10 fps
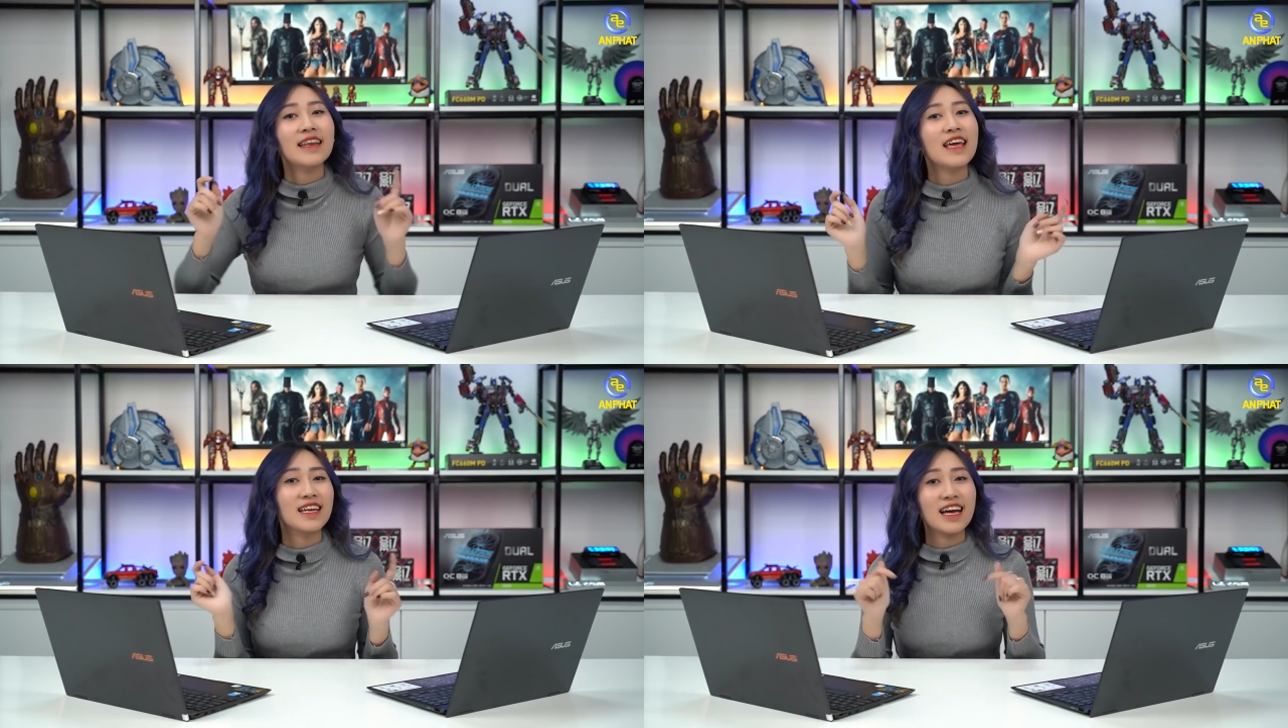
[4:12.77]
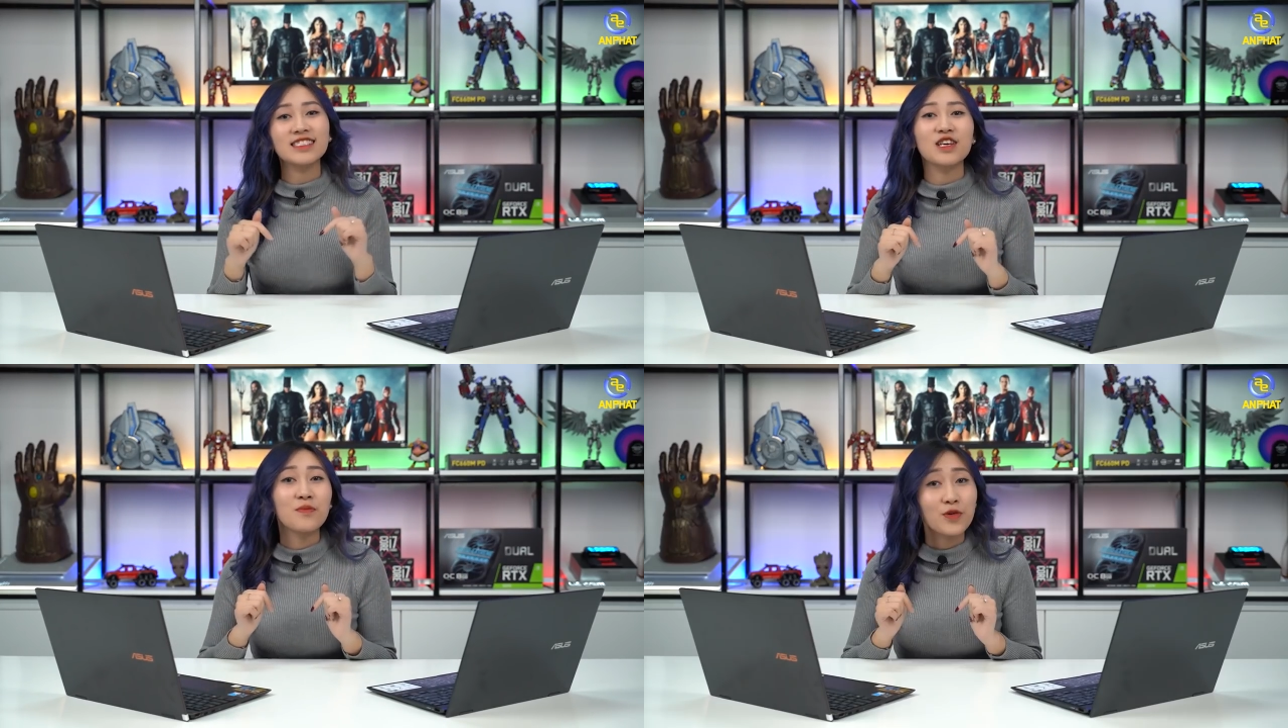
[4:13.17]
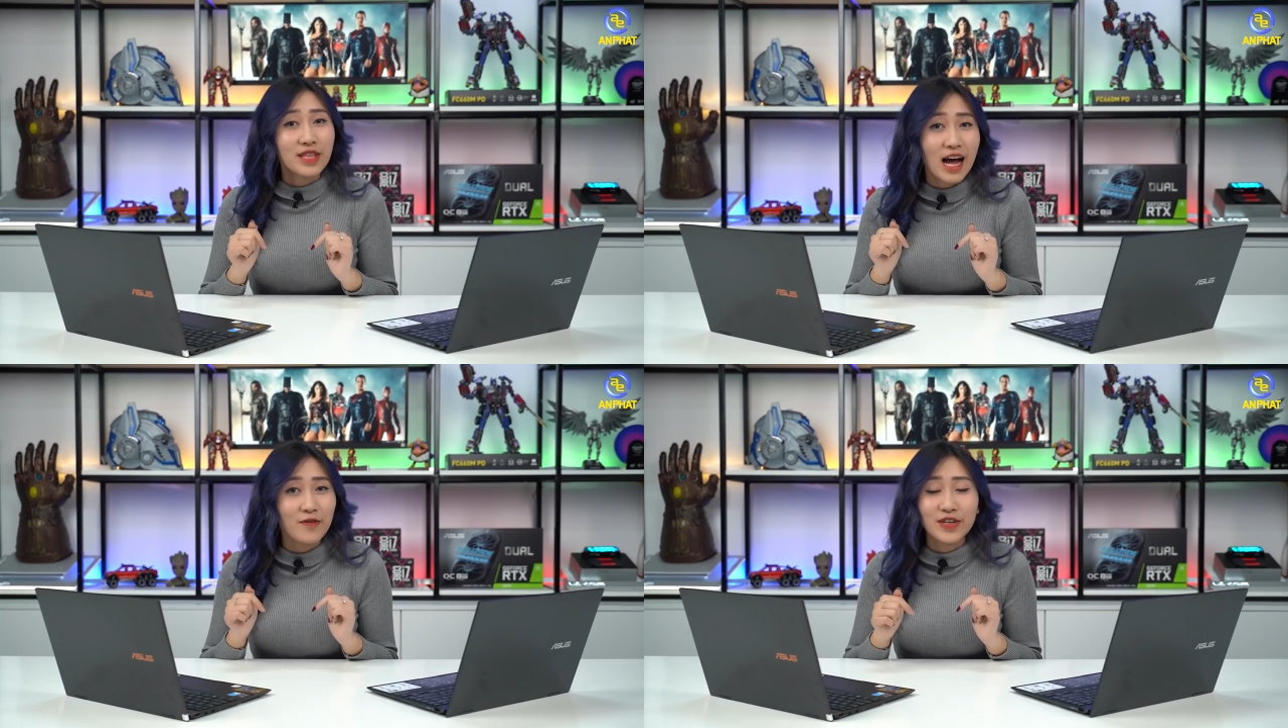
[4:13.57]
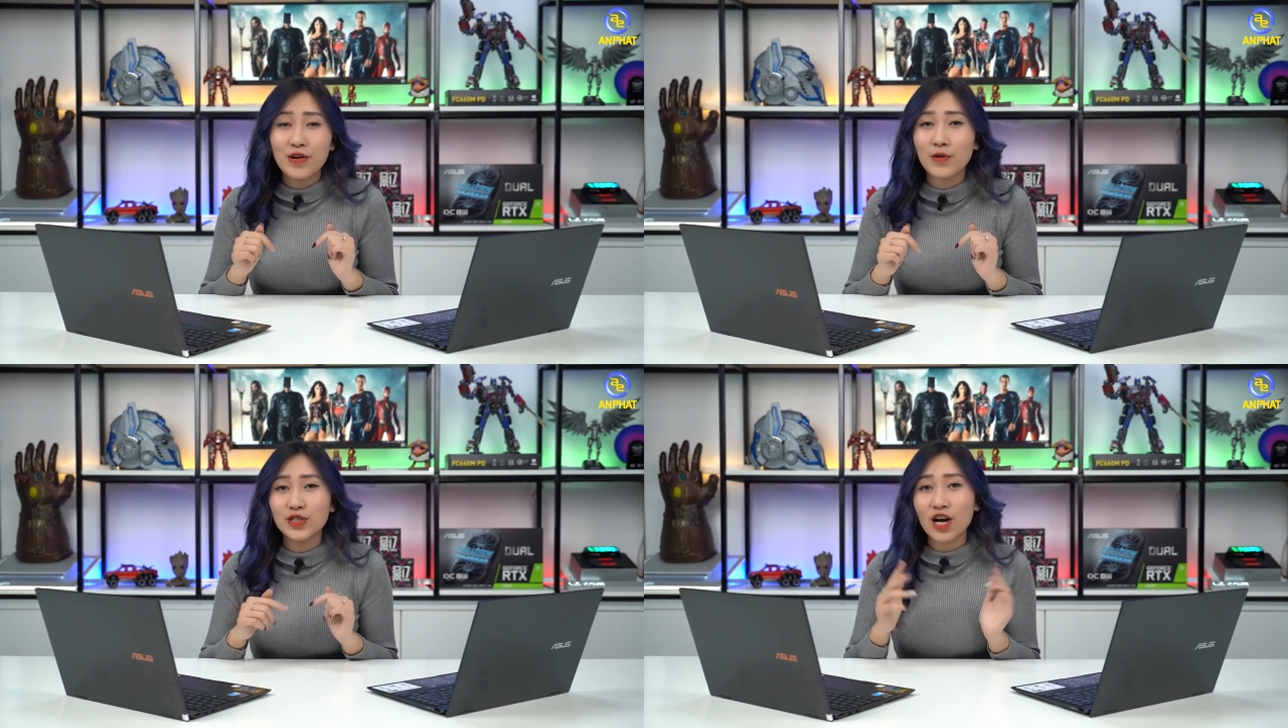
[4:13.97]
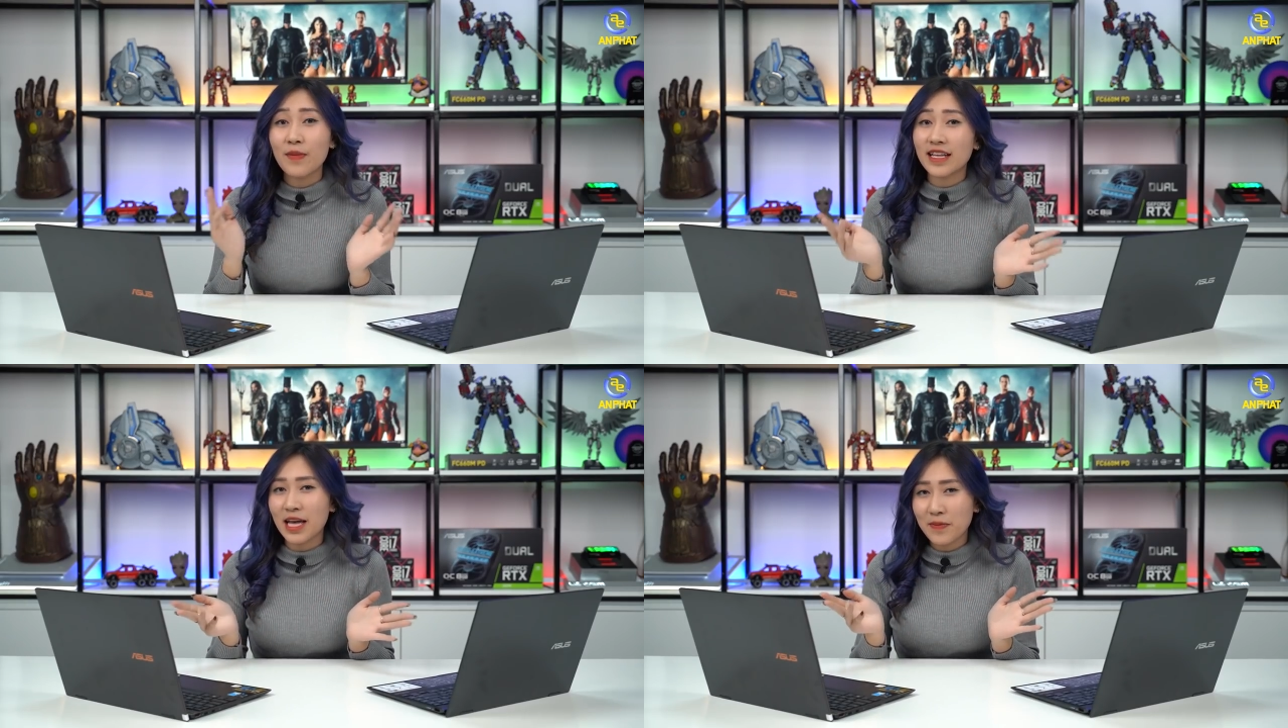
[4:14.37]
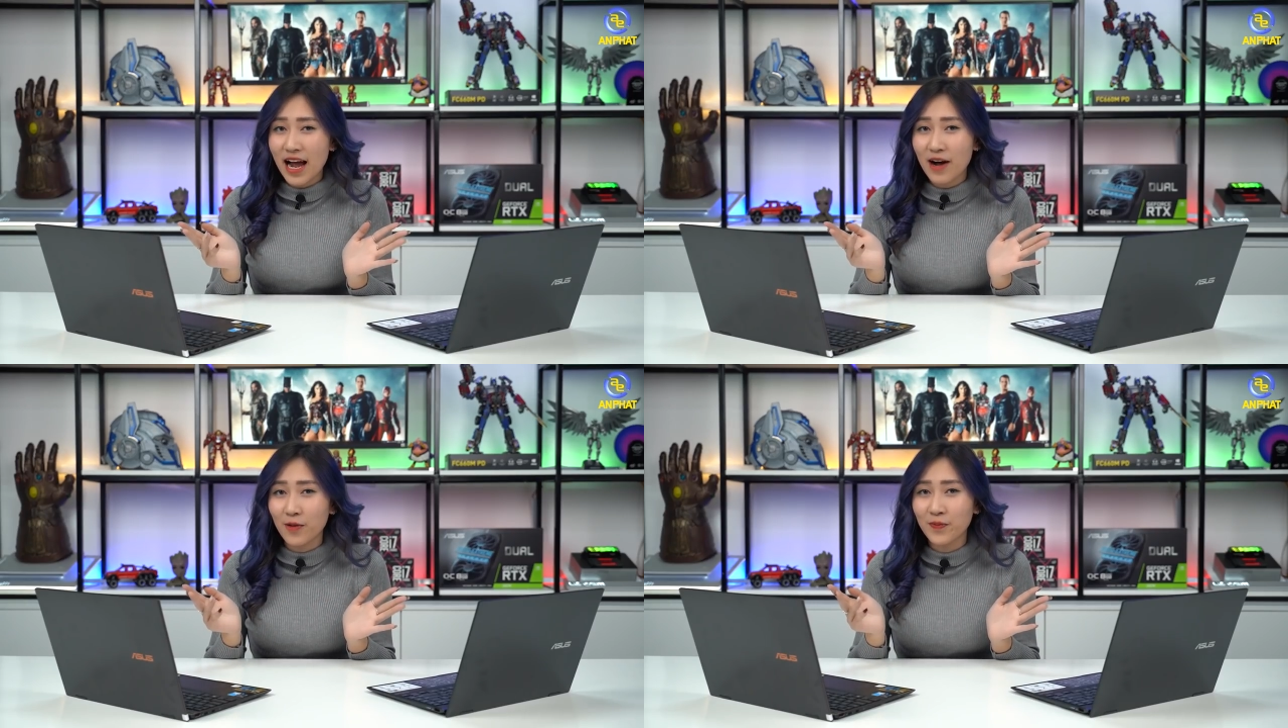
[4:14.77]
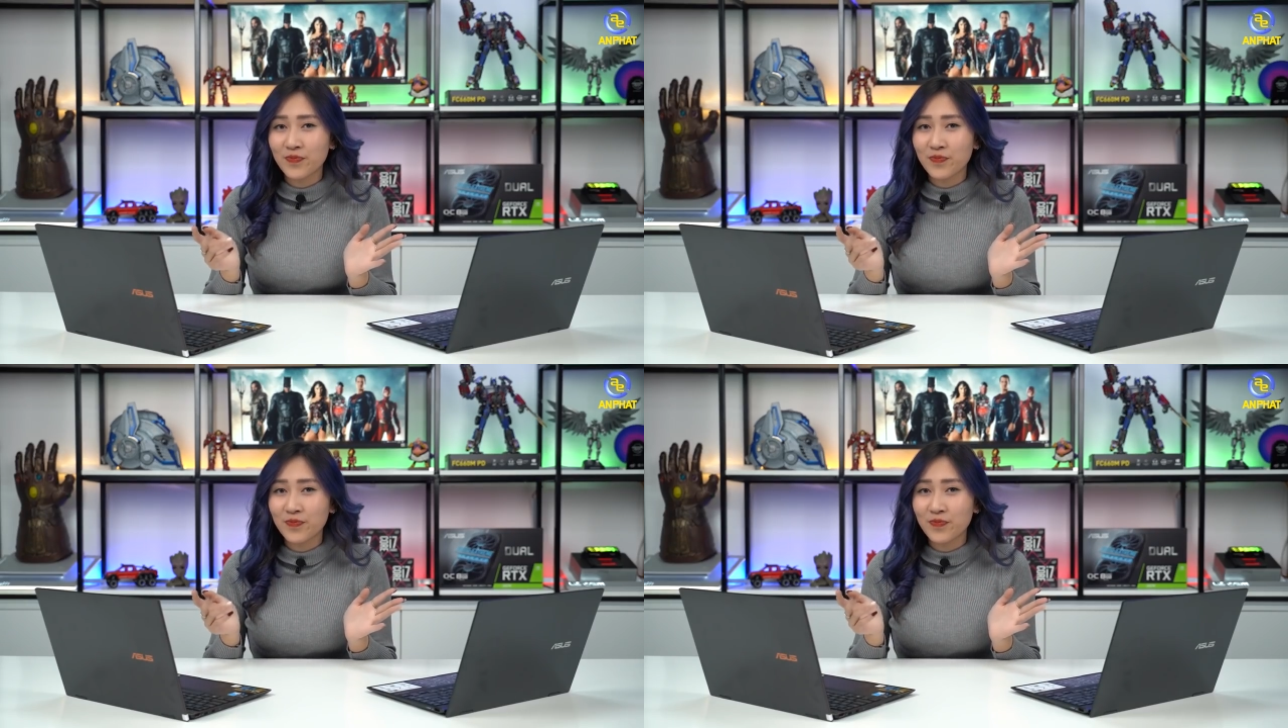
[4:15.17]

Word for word: sẽ để ngay dưới mô tả video cho các bạn tham khảo.